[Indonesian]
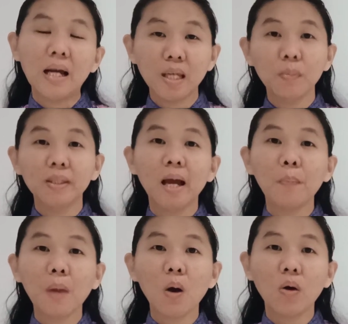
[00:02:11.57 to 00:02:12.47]
hanya
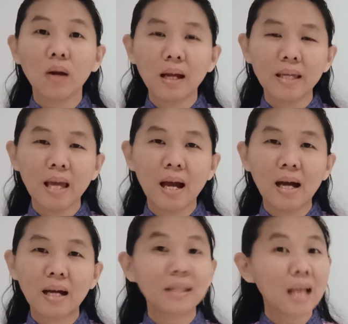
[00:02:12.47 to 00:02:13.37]
menyapa orang
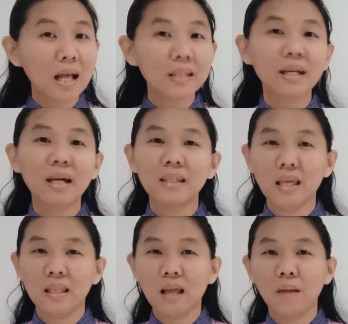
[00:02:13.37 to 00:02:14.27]
yang kenal dengan
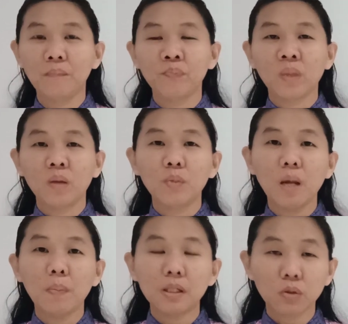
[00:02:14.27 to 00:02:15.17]
kita.
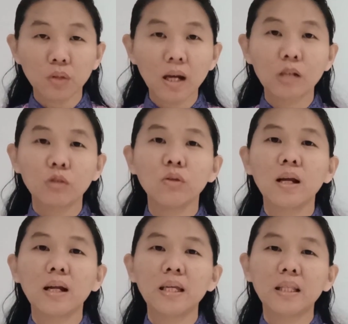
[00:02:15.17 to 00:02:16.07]
Menyapa
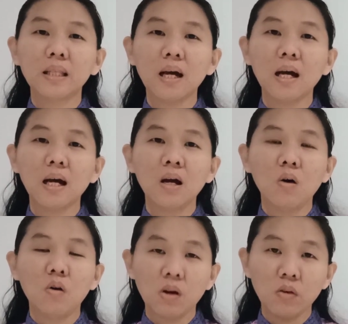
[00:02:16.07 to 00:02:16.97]
saudara-saudara kita,
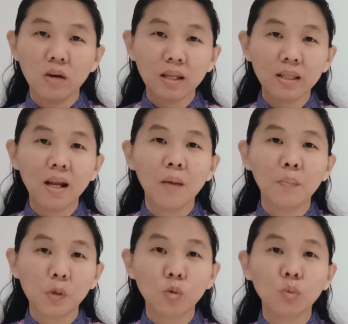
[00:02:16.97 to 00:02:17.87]
orang-orang
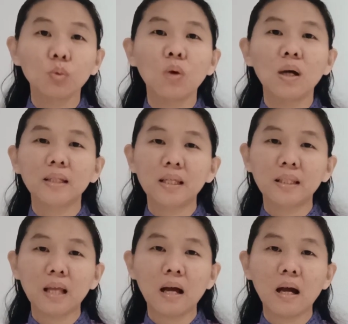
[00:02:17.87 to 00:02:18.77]
dalam persekutuan
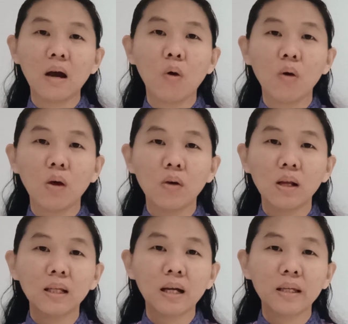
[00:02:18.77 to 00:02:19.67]
kita,
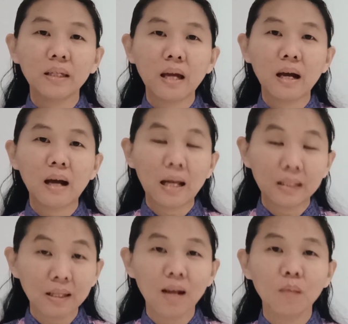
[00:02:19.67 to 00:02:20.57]
orang-orang yang
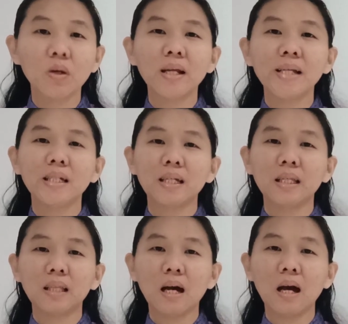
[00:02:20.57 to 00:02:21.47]
ada dalam gereja
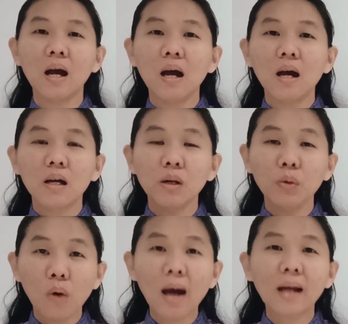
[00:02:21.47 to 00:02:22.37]
kita,
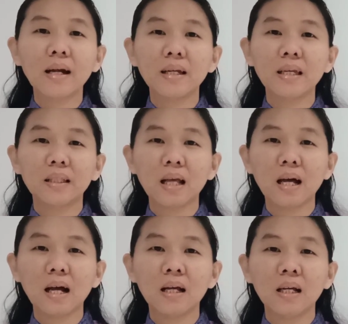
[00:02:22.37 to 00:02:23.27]
keluarga
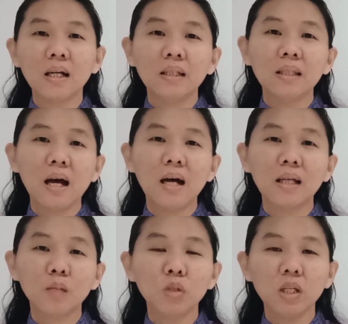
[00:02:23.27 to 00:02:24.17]
kita,
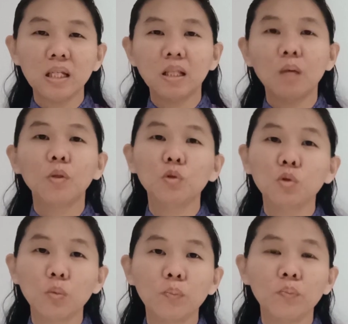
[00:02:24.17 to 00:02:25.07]
dan kemudian kita
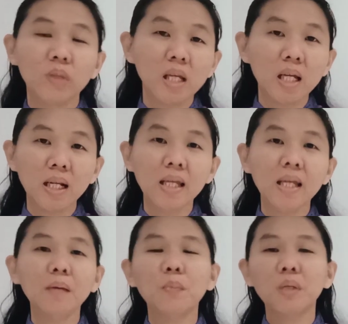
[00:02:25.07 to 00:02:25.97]
menutup
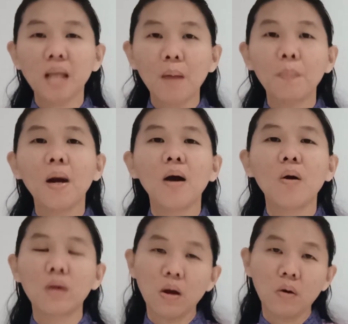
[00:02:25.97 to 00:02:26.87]
diri
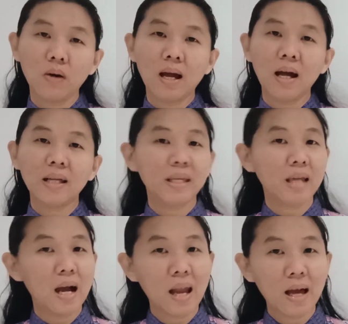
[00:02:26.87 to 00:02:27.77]
menyapa orang-orang
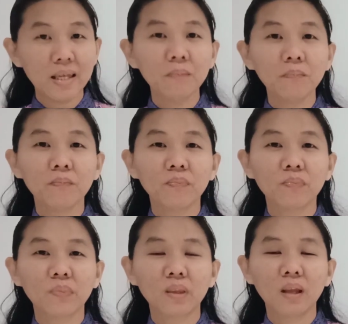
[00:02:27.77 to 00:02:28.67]
yang lain,
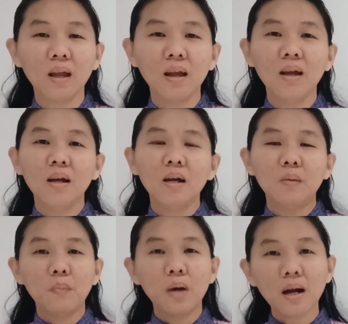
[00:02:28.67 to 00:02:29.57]

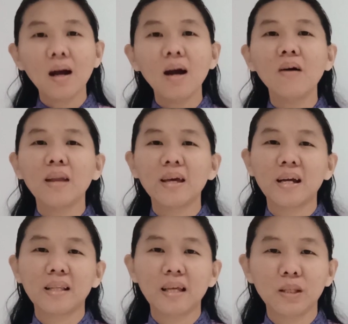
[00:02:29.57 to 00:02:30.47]
maka oleh
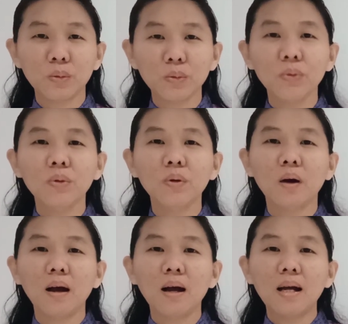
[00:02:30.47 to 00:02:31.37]
karena itu
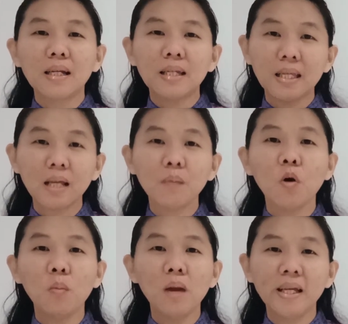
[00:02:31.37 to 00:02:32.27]
kita
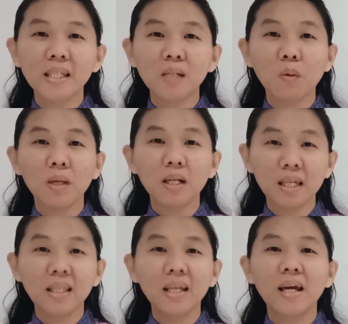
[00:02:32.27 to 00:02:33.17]
mau belajar
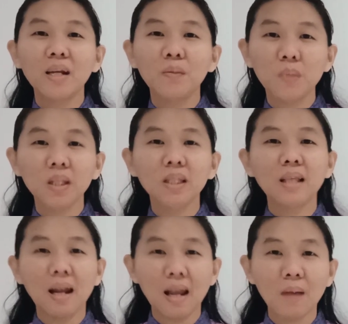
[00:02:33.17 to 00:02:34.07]
memiliki nilai lebih
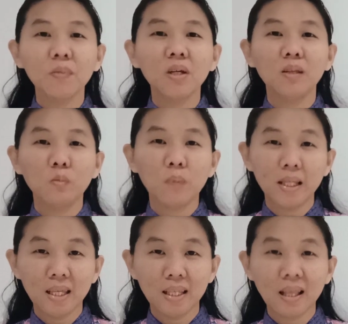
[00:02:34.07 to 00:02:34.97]
di dalam
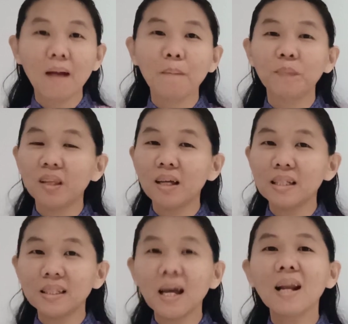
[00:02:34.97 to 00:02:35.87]
kehidupan kita
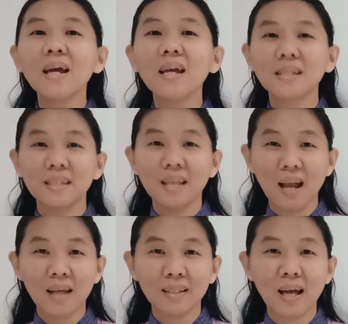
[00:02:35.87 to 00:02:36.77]
dengan cara yang
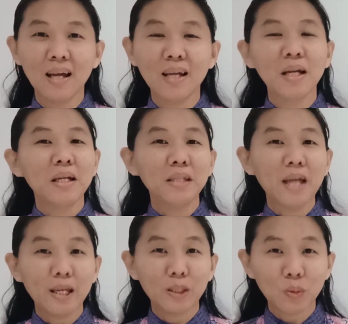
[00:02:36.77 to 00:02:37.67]
sederhana,
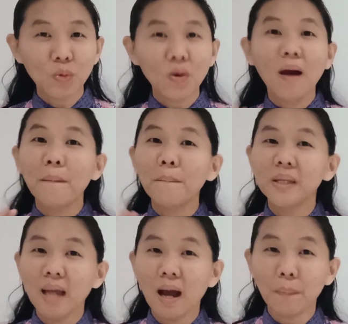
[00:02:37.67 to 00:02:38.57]
yaitu
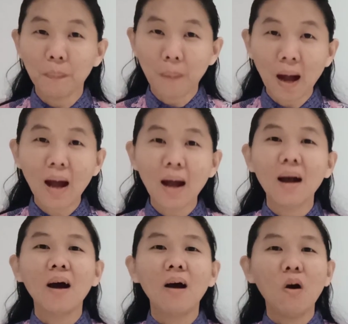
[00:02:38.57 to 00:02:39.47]

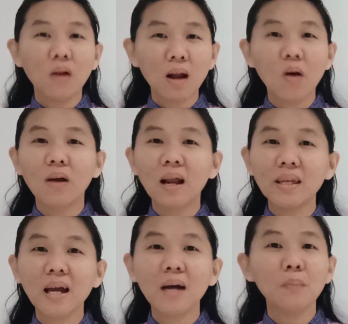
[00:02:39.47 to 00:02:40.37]
menyapa
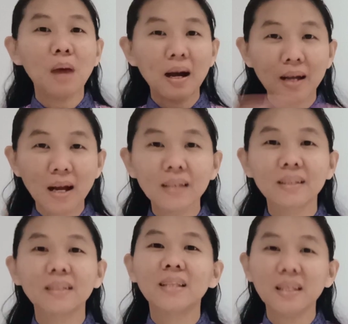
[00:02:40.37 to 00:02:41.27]
orang-orang yang
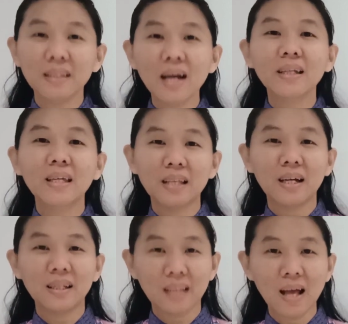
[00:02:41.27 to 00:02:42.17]
bahkan tidak kita
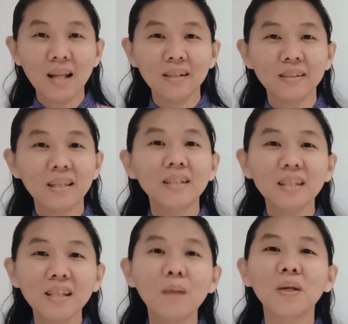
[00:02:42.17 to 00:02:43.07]
kenal
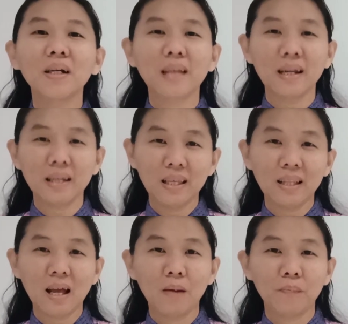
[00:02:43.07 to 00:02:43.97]
dan tidak mengenal
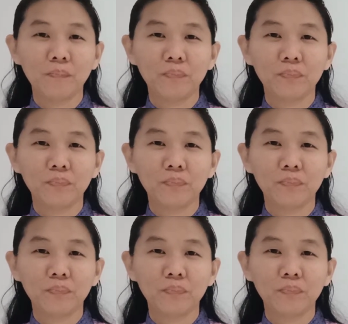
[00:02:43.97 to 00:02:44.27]
kita.